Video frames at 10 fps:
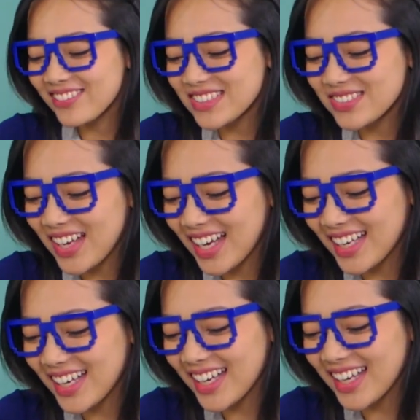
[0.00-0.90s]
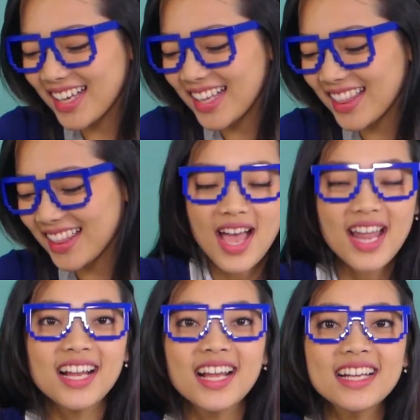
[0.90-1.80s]
Gemes banget.
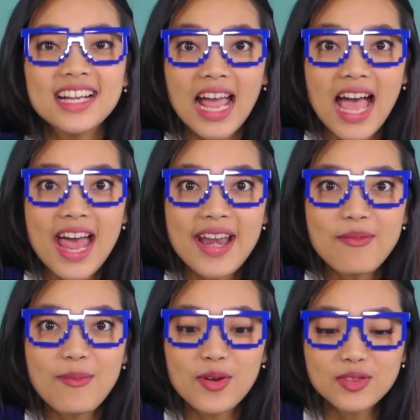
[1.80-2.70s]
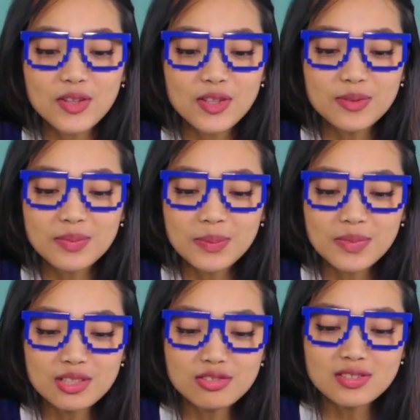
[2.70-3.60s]
Adik-adik, ada botol
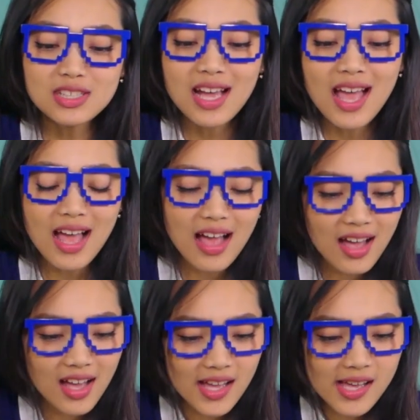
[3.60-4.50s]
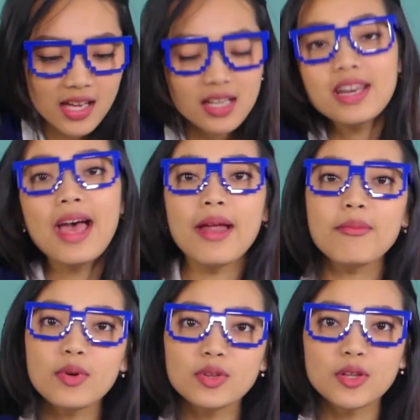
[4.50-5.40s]
Mimi juga.
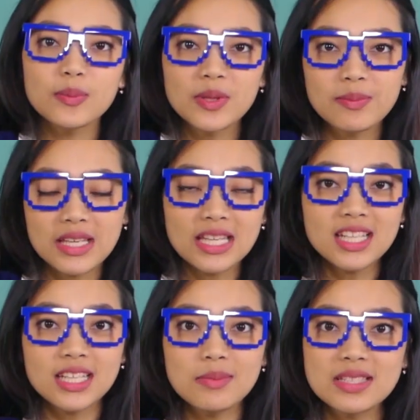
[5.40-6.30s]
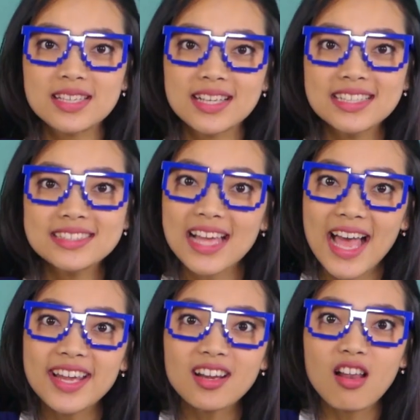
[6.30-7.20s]
Dan botol Mimi ini bisa diisi
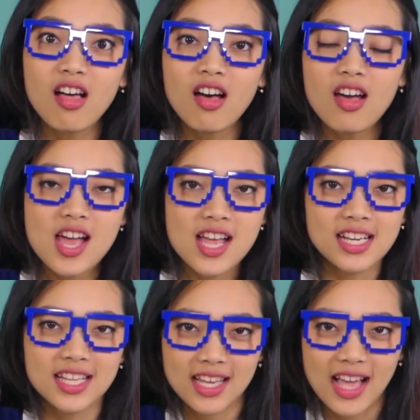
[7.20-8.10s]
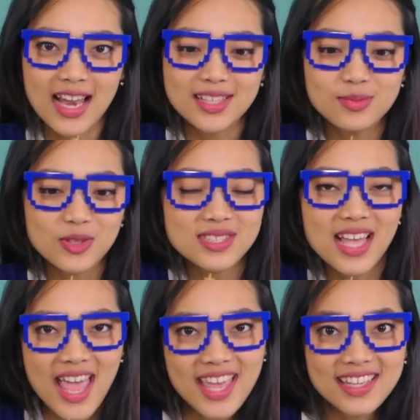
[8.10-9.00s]
air loh. Nih, Kak Alis mau
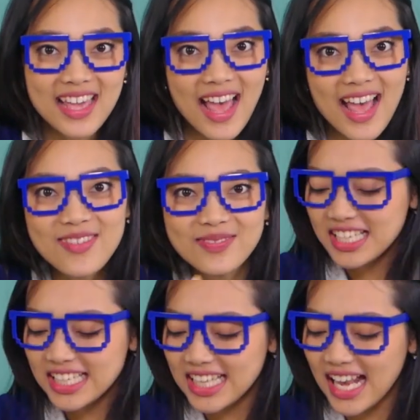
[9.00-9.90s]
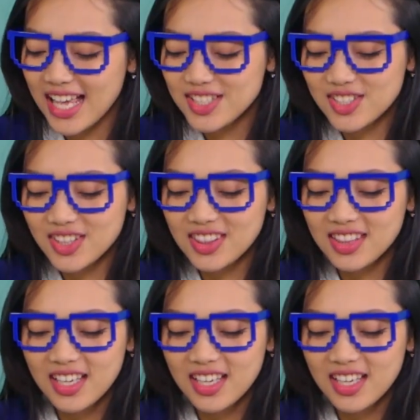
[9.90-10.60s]
isi air ya. Kita lanjut.